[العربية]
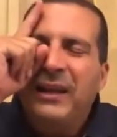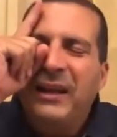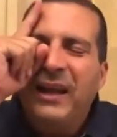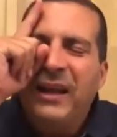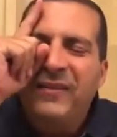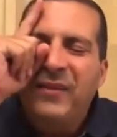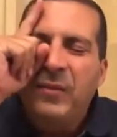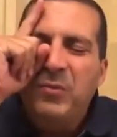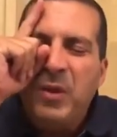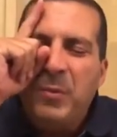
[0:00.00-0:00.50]

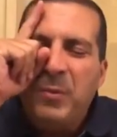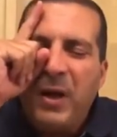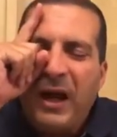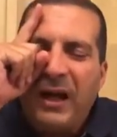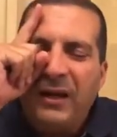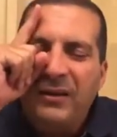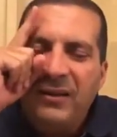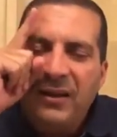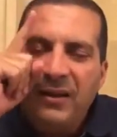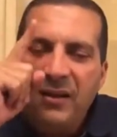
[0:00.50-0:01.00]
لازم
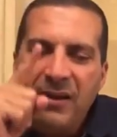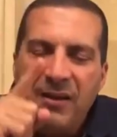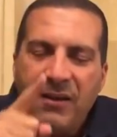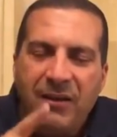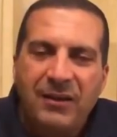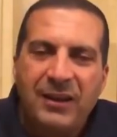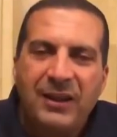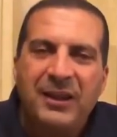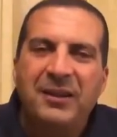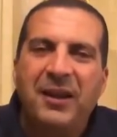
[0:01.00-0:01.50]
نبقى عندنا
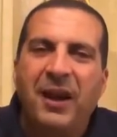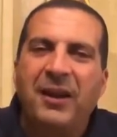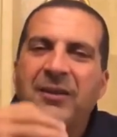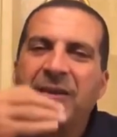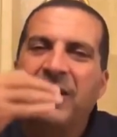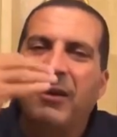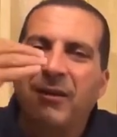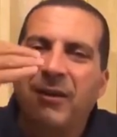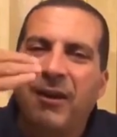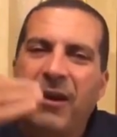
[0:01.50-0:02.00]
يقين
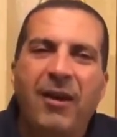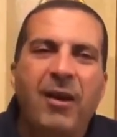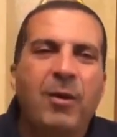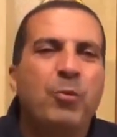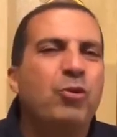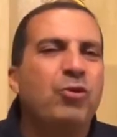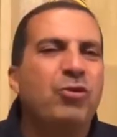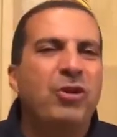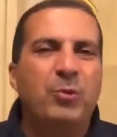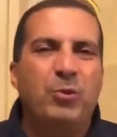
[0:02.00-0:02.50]
ان الله
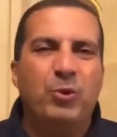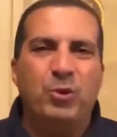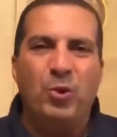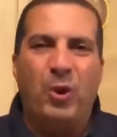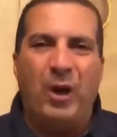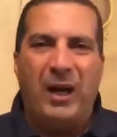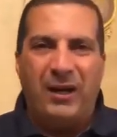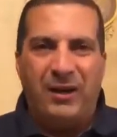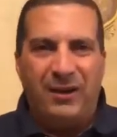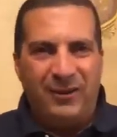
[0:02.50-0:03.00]
مجيب
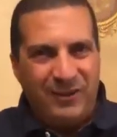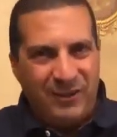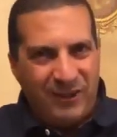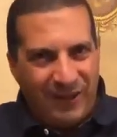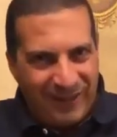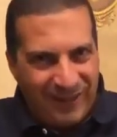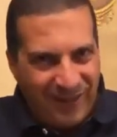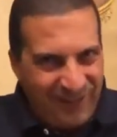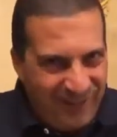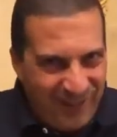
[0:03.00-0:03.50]
الدعاء
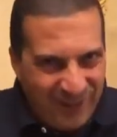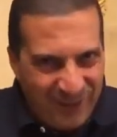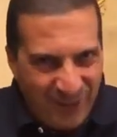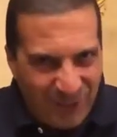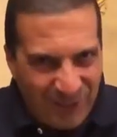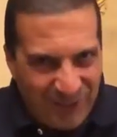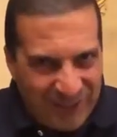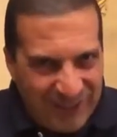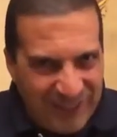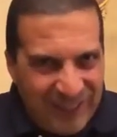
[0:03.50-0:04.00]
خلصنا
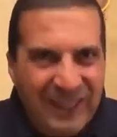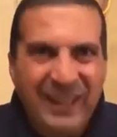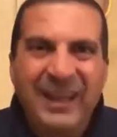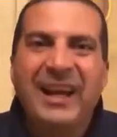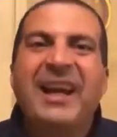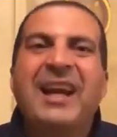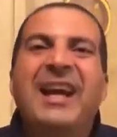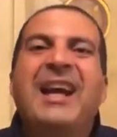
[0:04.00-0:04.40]
النقطه دي